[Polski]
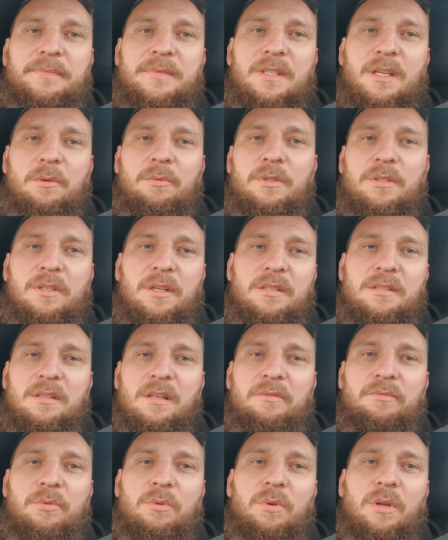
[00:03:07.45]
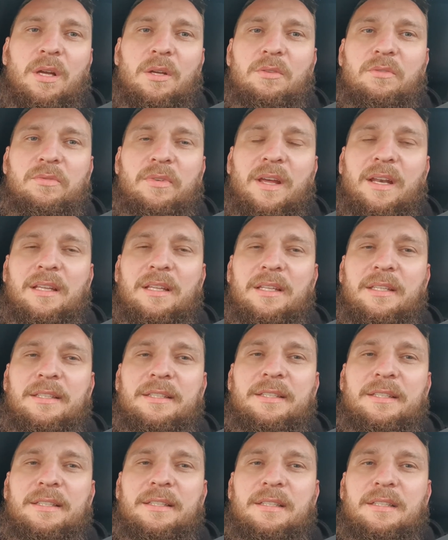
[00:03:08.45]
Cały czas na fula otwarty,
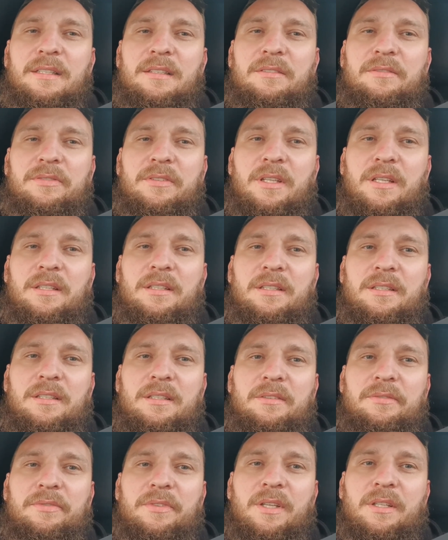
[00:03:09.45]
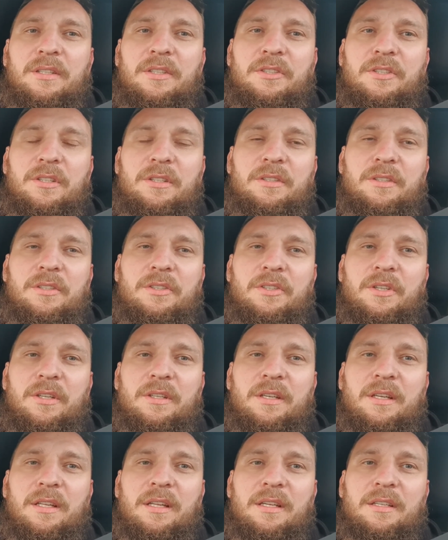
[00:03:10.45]
wtedy, wtedy silnik
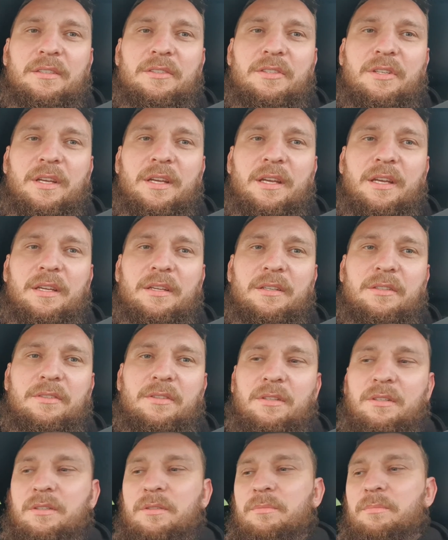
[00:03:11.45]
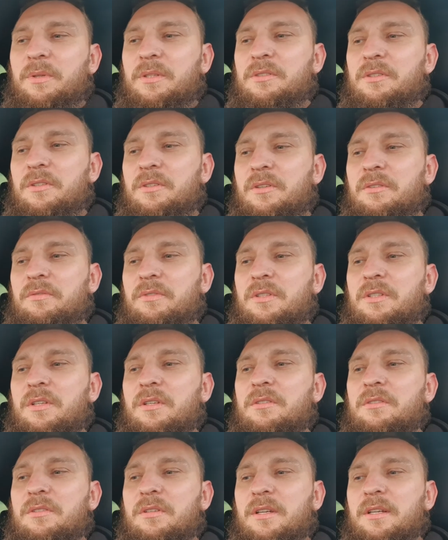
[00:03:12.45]
się nie nagrzeje. Jeżeli będziecie
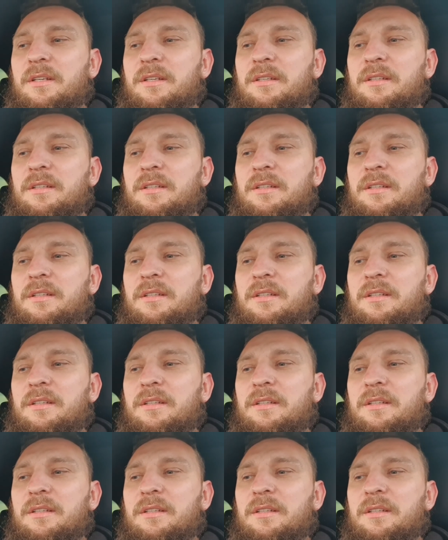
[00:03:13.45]
widzieć, że